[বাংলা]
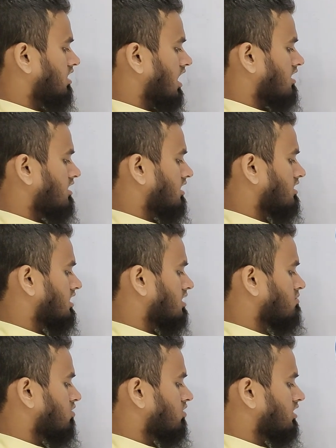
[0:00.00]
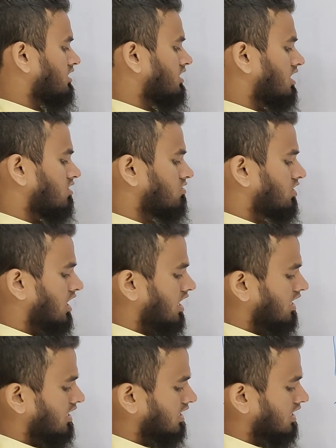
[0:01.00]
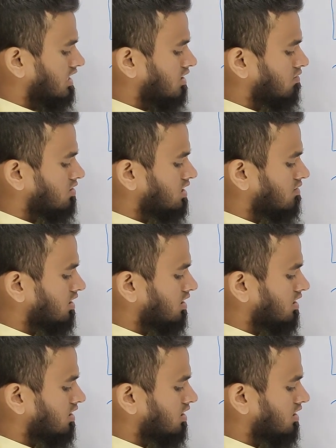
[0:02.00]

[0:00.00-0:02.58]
রাইট অ্যাট্রিয়াম অর্থাৎ ডান আর এটাকে কি বলছি